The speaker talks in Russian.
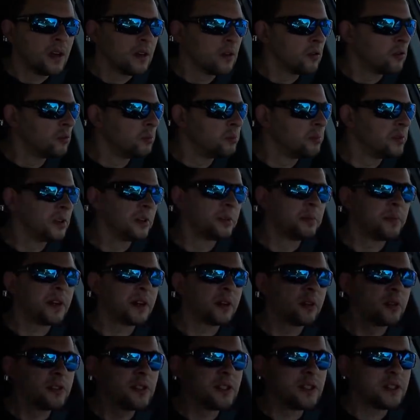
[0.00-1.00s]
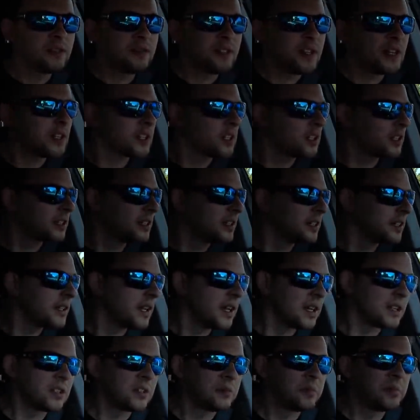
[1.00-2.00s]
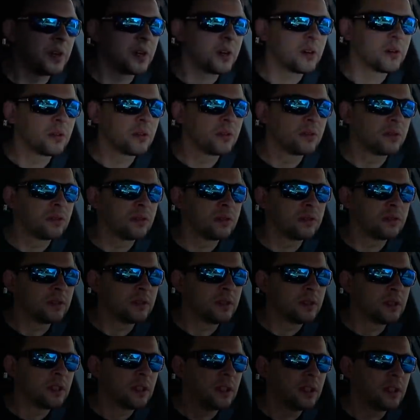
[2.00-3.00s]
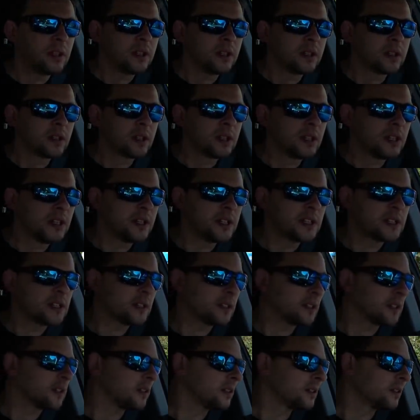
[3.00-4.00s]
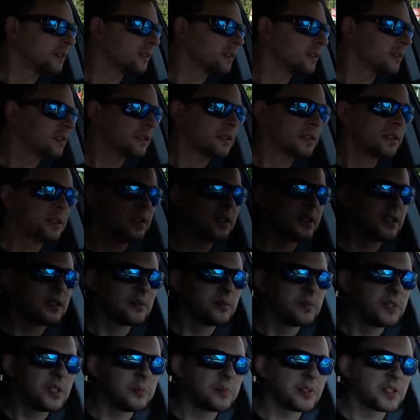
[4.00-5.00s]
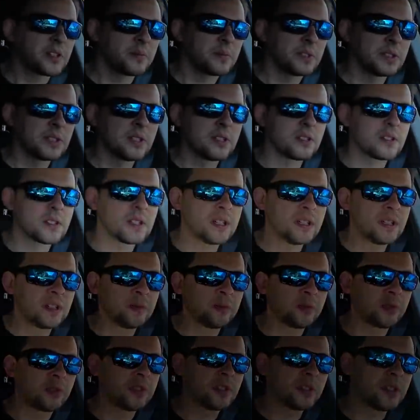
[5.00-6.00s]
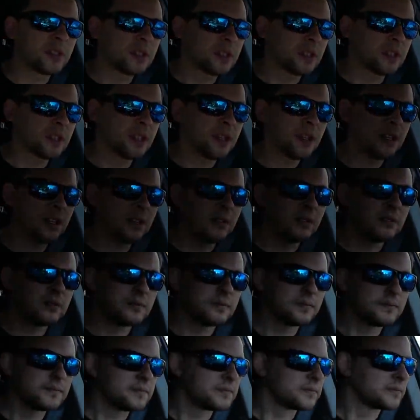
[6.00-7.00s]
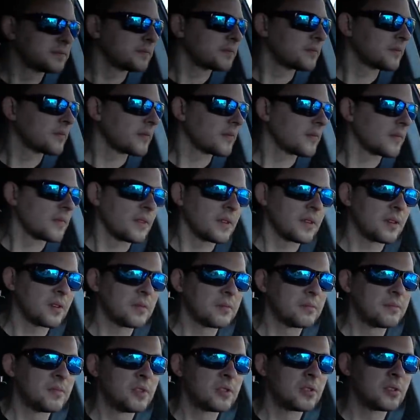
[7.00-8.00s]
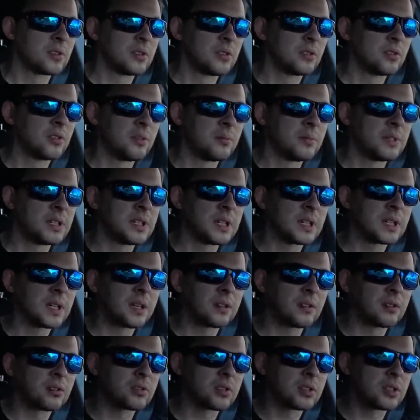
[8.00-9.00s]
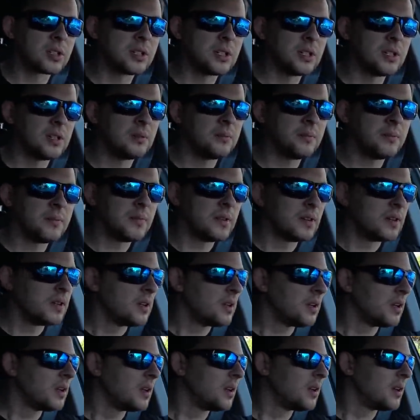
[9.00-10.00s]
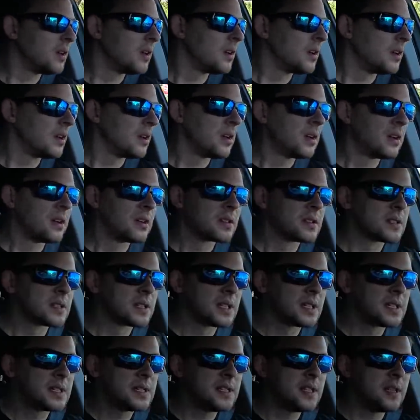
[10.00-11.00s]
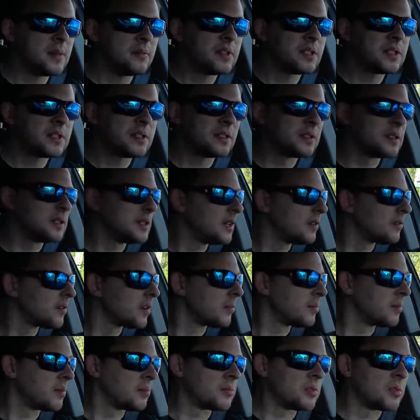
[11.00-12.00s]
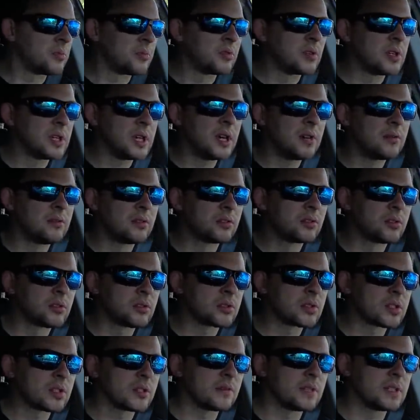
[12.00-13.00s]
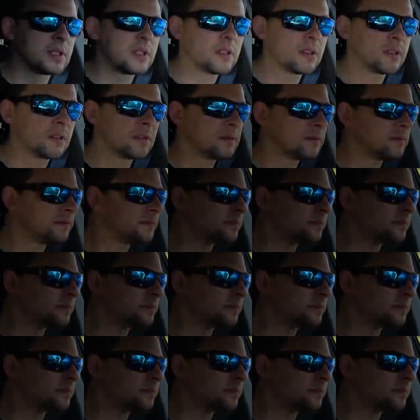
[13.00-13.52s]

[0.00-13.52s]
купил пару деревяшек для дачи, пару железок. И мне присмотрелся один простенький гриль. Мы около дома иногда тоже грилем за 70 евро, по-моему. Я его тоже схватил.